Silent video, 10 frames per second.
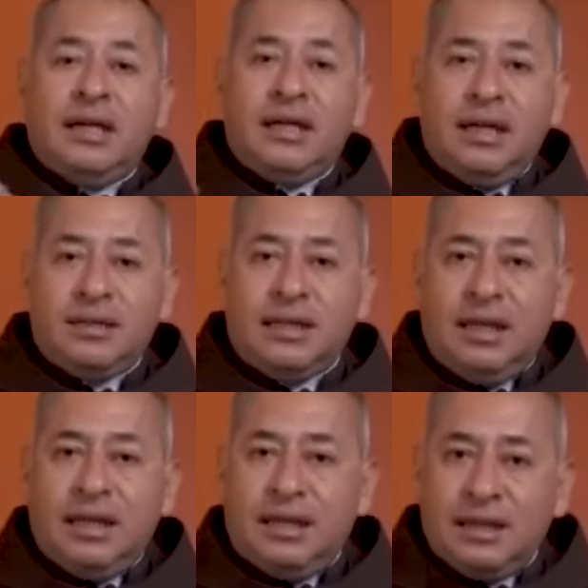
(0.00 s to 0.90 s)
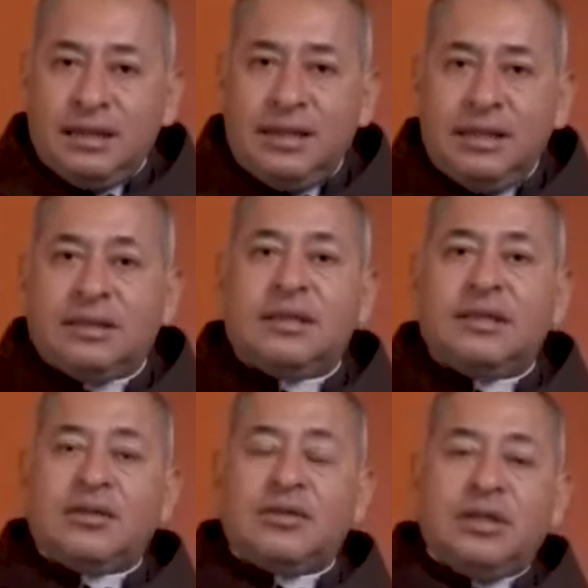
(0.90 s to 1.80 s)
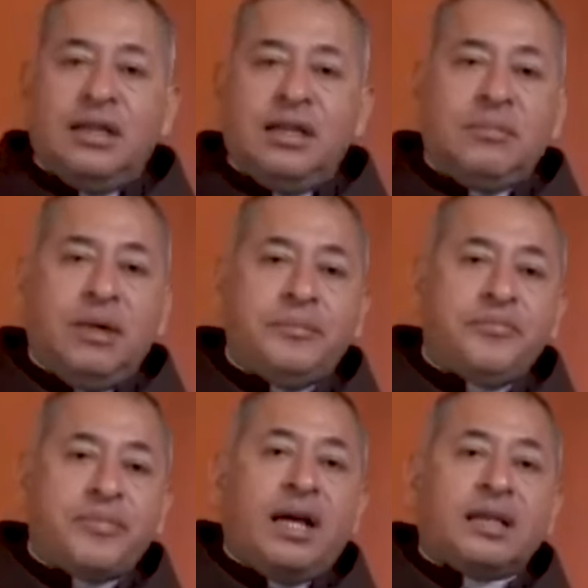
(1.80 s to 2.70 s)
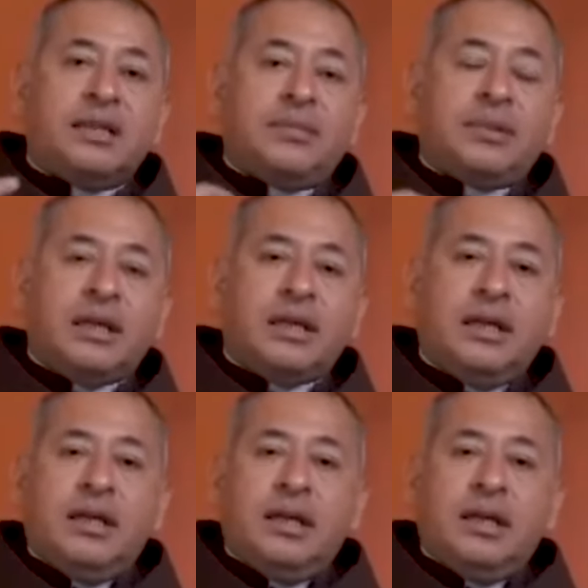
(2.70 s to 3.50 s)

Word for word: Y es ahí que recién Santa Rosa de Lima acepta el,